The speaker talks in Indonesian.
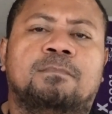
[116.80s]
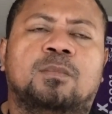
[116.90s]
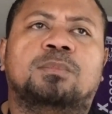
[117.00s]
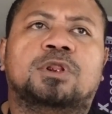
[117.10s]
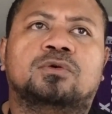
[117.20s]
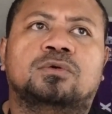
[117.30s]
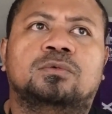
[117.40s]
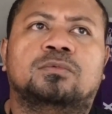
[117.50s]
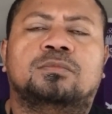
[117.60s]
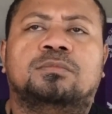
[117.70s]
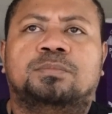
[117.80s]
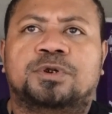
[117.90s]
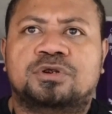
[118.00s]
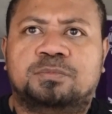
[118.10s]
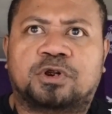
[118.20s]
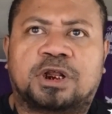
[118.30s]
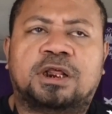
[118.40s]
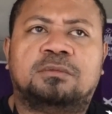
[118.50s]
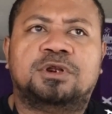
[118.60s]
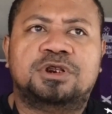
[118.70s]
membantu Persipura
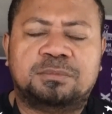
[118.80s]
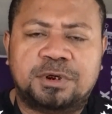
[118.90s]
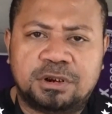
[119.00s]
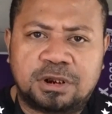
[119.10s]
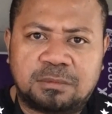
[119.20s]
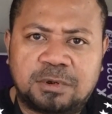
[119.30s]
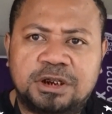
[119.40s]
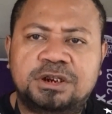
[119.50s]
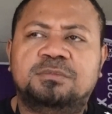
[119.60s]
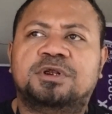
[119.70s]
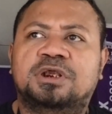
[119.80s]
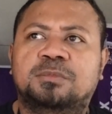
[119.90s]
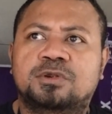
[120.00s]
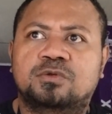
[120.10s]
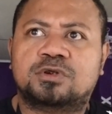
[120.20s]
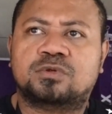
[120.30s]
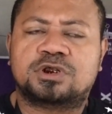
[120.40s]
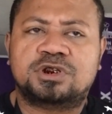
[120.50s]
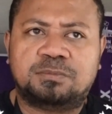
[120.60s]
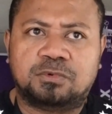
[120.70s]
dan manajemen dalam hal ini manajemen juga sudah
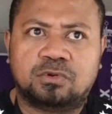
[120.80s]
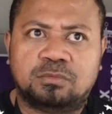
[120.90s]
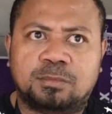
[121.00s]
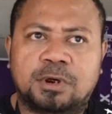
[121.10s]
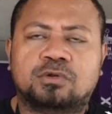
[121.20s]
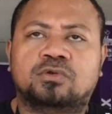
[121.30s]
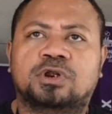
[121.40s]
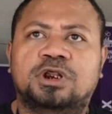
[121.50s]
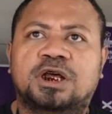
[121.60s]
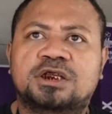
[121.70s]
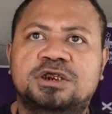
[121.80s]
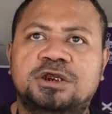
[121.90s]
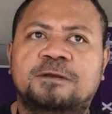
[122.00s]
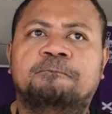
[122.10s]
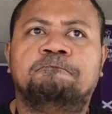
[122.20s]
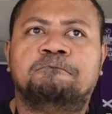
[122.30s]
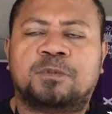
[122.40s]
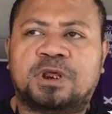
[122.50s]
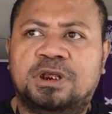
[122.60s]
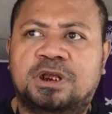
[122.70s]
siap untuk membangun koordinasi tadi